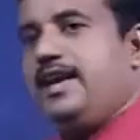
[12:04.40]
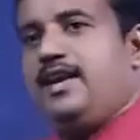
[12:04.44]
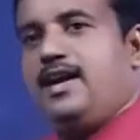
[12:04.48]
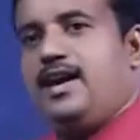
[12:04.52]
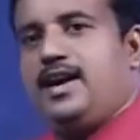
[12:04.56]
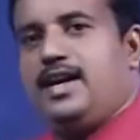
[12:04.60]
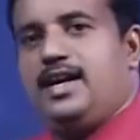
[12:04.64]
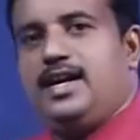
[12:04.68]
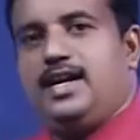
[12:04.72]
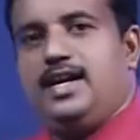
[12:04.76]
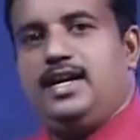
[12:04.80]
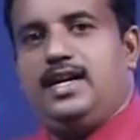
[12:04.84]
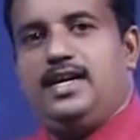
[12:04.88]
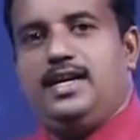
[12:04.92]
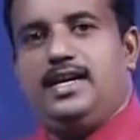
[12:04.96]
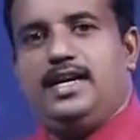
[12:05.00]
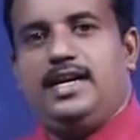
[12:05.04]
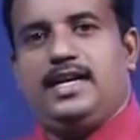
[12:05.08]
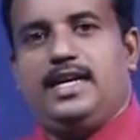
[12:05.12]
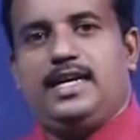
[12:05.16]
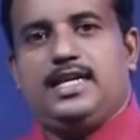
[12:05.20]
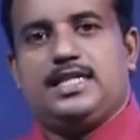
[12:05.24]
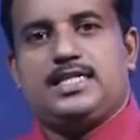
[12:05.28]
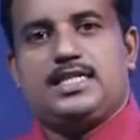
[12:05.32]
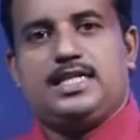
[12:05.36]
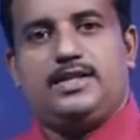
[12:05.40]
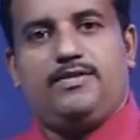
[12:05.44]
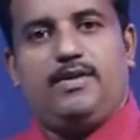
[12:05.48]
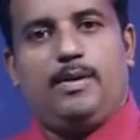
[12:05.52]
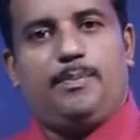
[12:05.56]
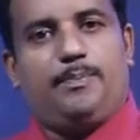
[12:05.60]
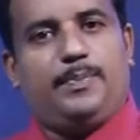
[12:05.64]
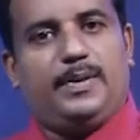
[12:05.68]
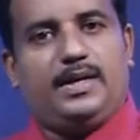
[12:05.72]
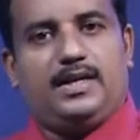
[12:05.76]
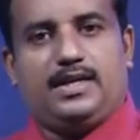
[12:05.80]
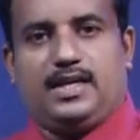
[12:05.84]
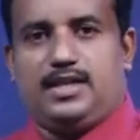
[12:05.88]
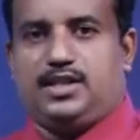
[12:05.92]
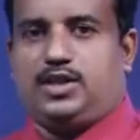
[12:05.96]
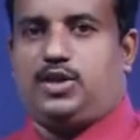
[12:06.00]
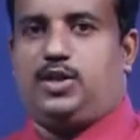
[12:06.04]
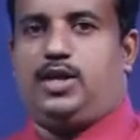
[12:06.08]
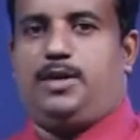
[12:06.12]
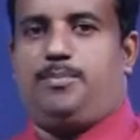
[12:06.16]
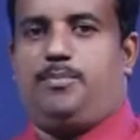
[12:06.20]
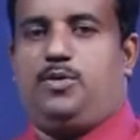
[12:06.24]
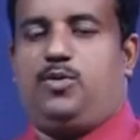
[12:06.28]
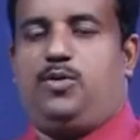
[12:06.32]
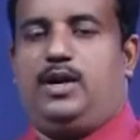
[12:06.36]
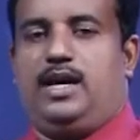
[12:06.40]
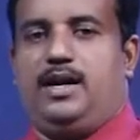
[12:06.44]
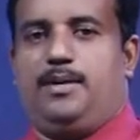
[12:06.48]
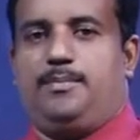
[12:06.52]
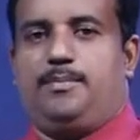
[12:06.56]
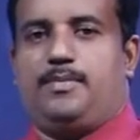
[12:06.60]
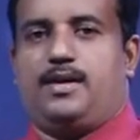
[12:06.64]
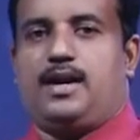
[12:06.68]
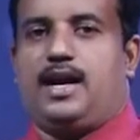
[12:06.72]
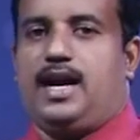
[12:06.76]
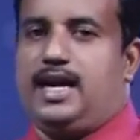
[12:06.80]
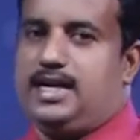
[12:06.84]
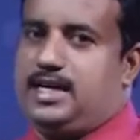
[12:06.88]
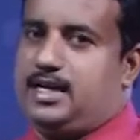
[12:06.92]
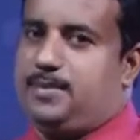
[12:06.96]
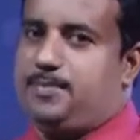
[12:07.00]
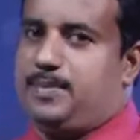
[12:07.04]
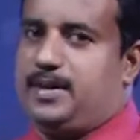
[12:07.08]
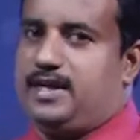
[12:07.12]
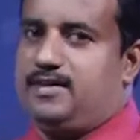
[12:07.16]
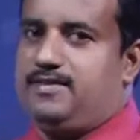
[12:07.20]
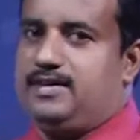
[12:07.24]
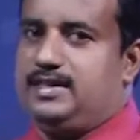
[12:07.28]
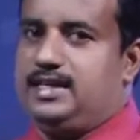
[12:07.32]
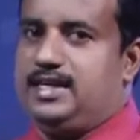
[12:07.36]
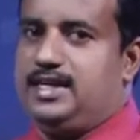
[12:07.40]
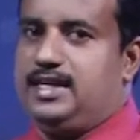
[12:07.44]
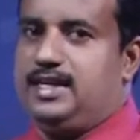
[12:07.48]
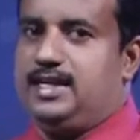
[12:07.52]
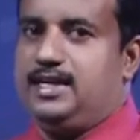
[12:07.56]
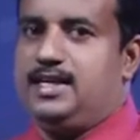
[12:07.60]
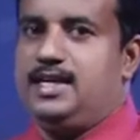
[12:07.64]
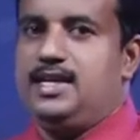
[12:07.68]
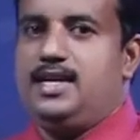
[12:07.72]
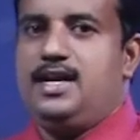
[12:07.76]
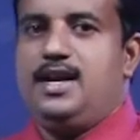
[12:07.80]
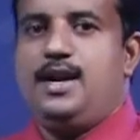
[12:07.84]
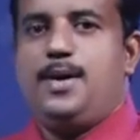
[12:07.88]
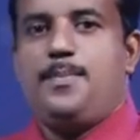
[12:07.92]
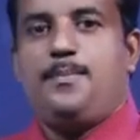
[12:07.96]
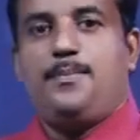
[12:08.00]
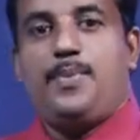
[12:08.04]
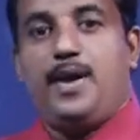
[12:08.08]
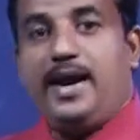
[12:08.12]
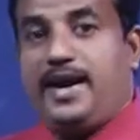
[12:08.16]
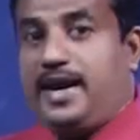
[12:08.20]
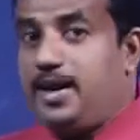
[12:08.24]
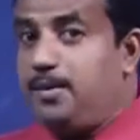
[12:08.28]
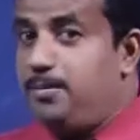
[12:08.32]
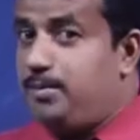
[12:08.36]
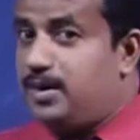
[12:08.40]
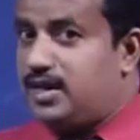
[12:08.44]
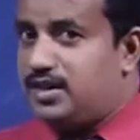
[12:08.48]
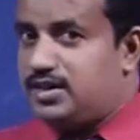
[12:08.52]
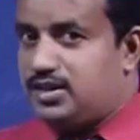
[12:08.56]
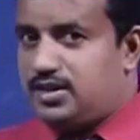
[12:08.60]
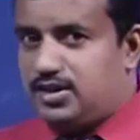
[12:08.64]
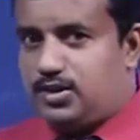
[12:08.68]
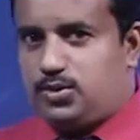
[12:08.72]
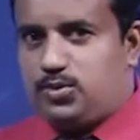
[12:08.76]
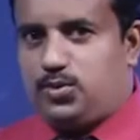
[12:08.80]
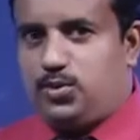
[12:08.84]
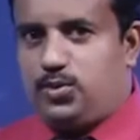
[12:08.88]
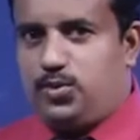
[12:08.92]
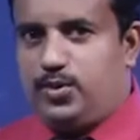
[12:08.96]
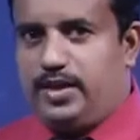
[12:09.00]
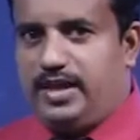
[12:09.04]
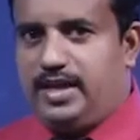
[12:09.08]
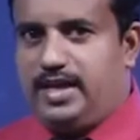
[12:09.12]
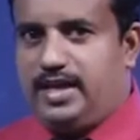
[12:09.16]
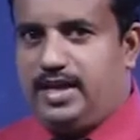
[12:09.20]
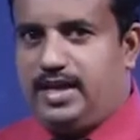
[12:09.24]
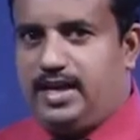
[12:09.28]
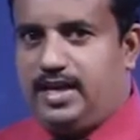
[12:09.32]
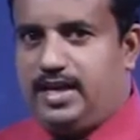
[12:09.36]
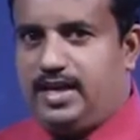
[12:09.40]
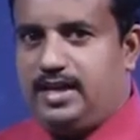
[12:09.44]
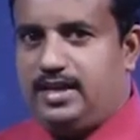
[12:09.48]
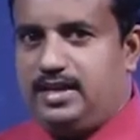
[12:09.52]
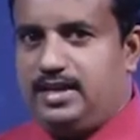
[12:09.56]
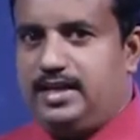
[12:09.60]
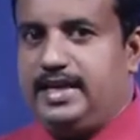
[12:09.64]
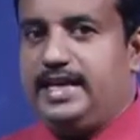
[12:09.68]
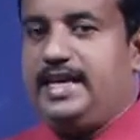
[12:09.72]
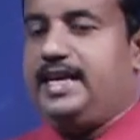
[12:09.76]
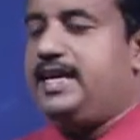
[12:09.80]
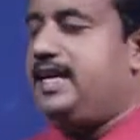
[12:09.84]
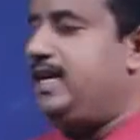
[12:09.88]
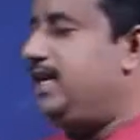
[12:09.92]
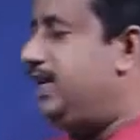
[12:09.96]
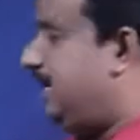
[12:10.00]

நாங்கள் இங்கு சிவப்பு நிறத்தின் மூலம் காட்டப்படுவது பயன்படுத்தக்கூடிய நீரின்